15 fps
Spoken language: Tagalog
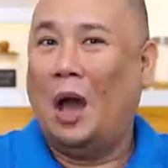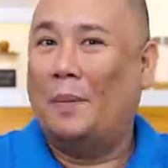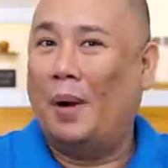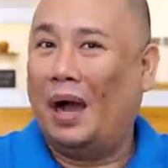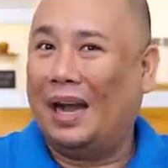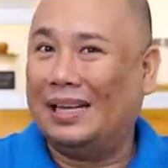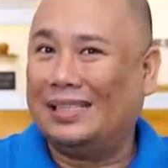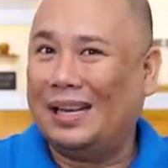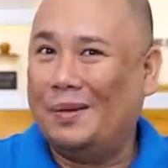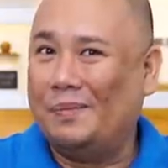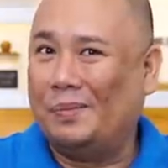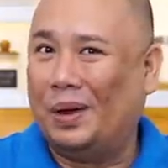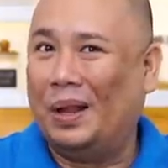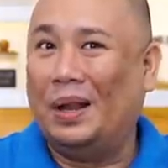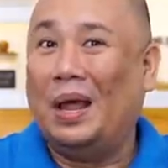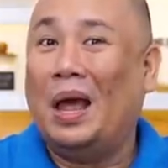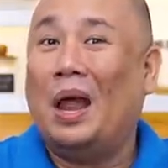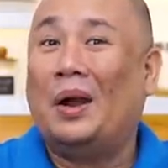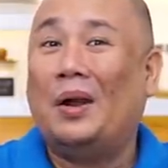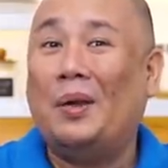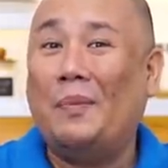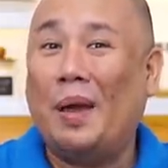Mga ka-simple,
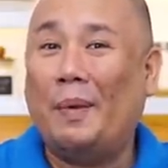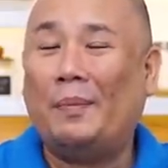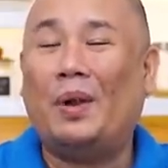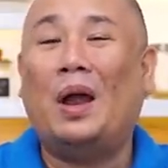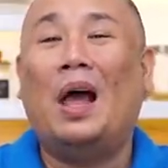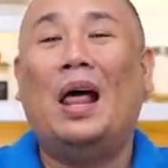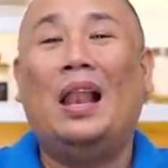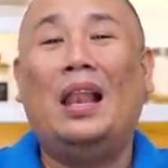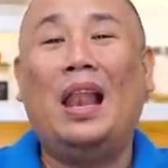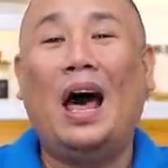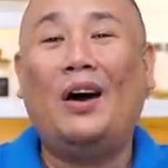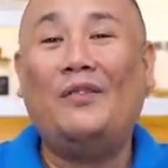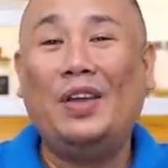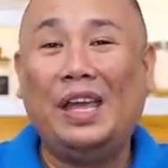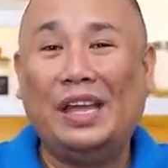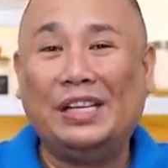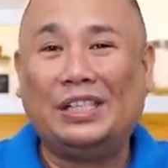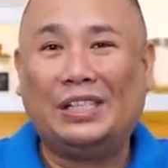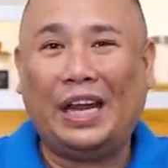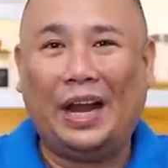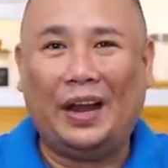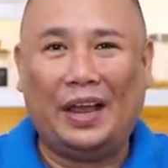remember, loving is
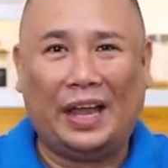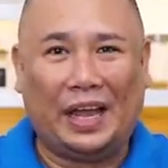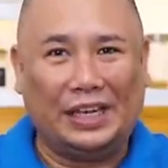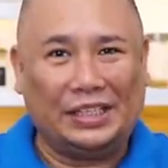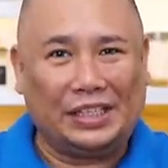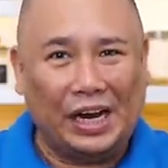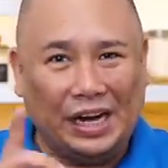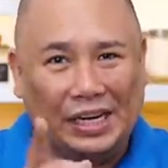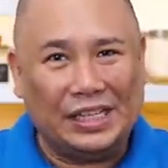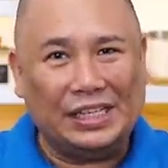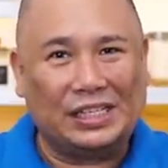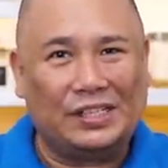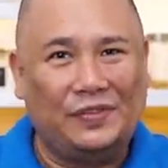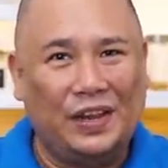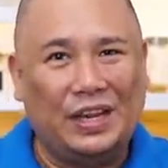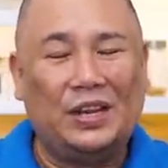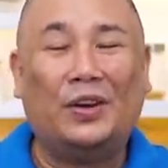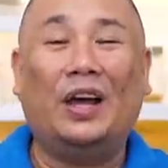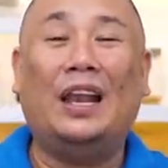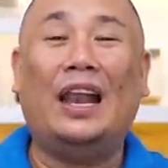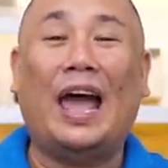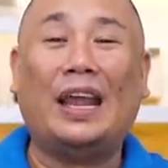sharing. Kaya share this
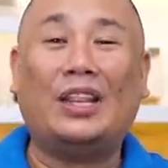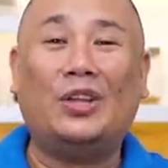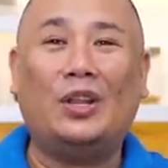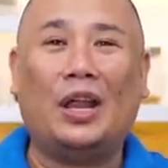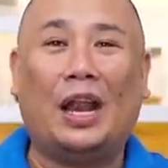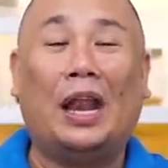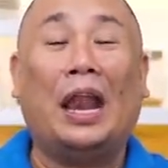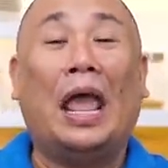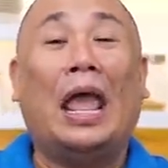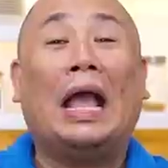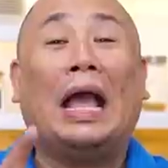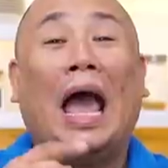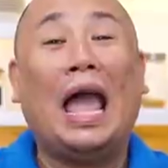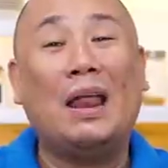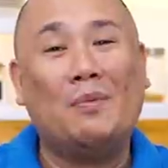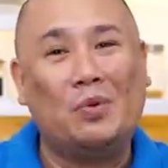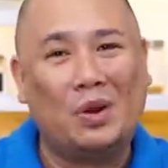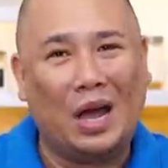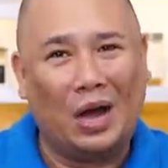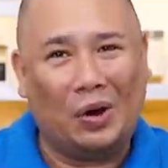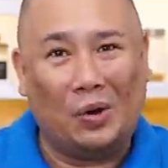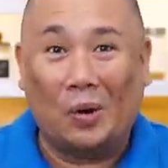video and like nyo na rin. Kain
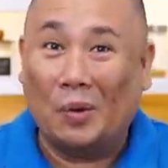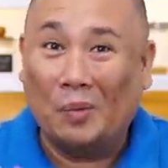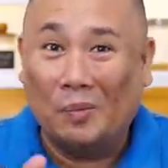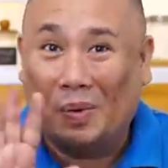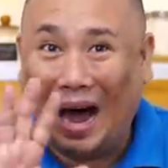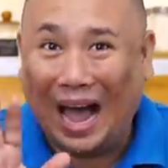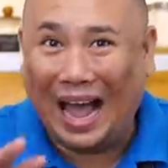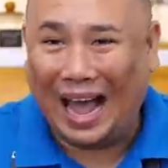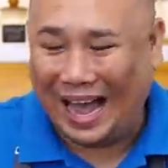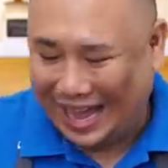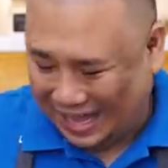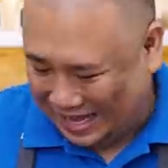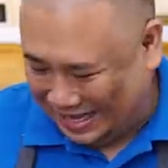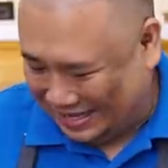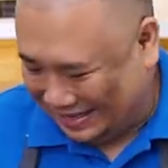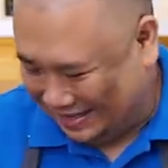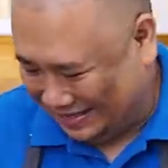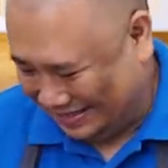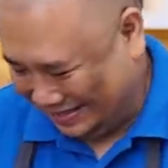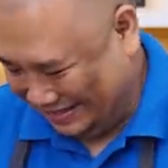muna ako. Bye!